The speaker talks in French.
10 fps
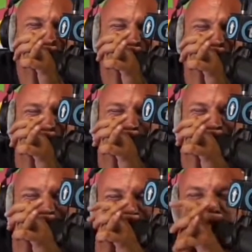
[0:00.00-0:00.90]
mais c'est
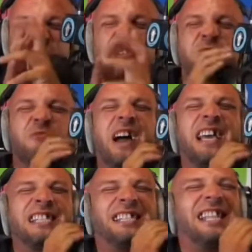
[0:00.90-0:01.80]
vrai.
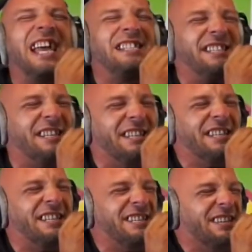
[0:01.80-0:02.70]
Wesh,
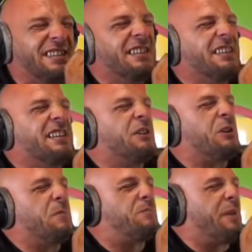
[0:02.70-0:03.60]
nazine
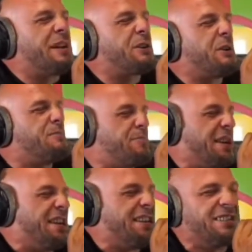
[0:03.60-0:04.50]
Copain,
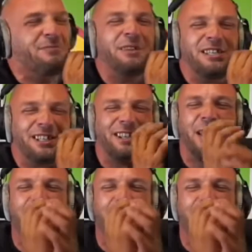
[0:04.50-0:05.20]
copine Mais c'est